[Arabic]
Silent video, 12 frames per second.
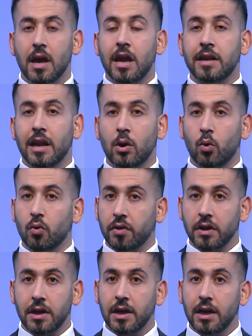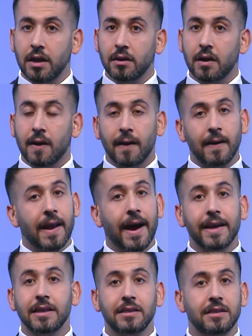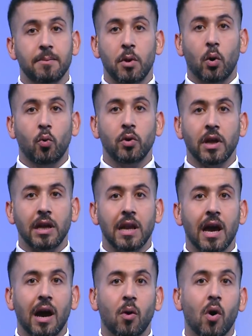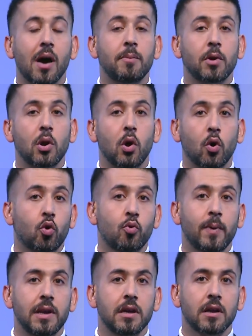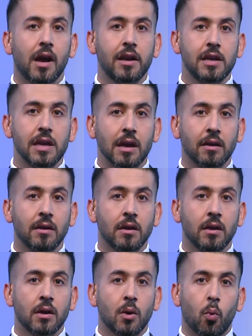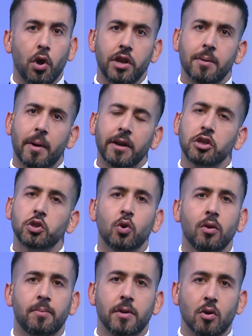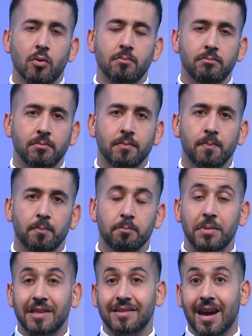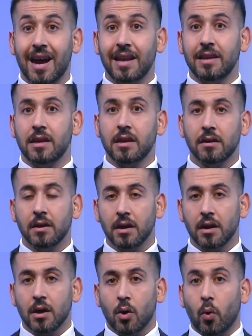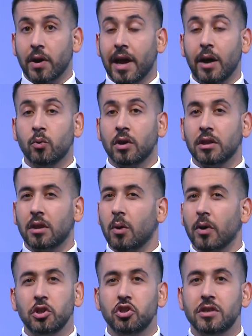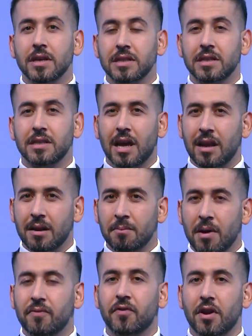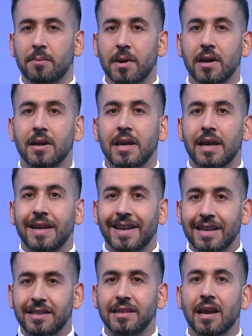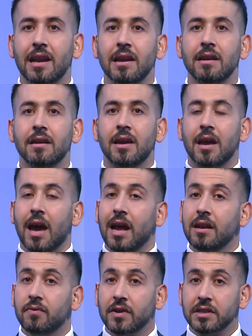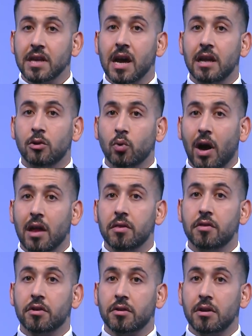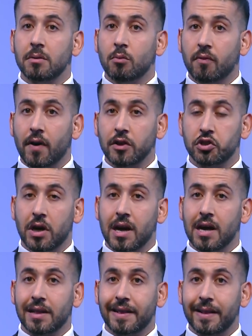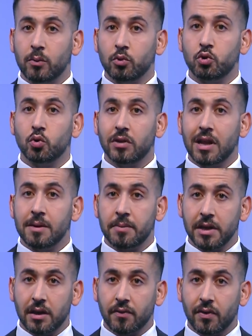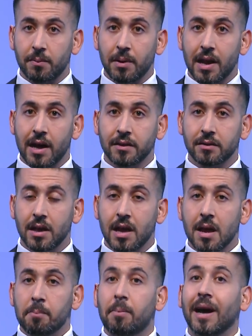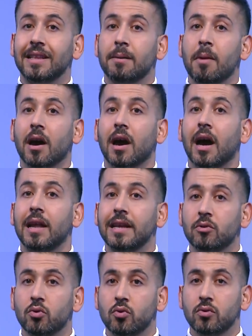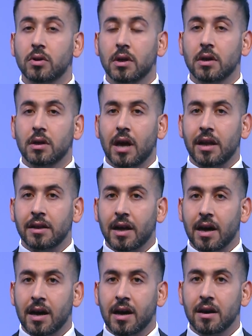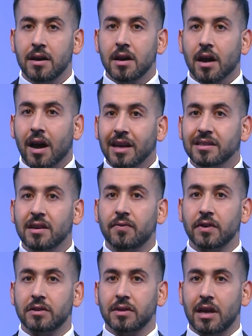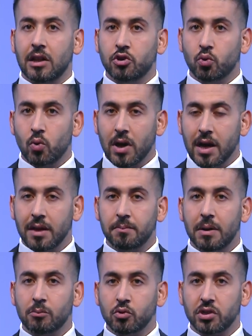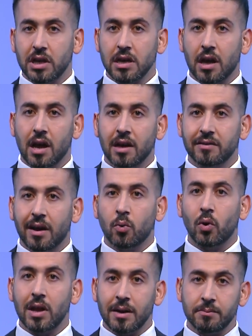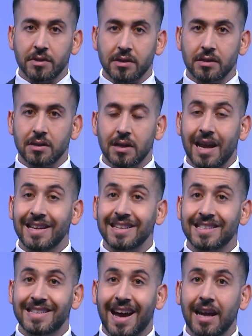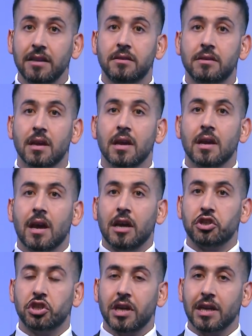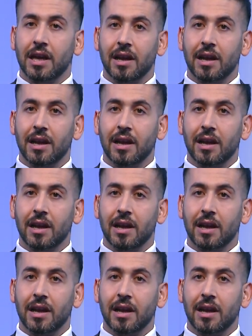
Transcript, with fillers: إن الحوثيين لا يستمعون إلى أوامر الحكومة الإيرانية وإحنا ما لنا شغل بيهم بالتالي ونحن نتوجس المفرمة نسأل هل الفصائل تحضر لمفاجآت الوجود الأمريكي في البلاد بعدما قالته أنها قصفت الجولان بالمسيرات أول أمس هل يستعد الشيخ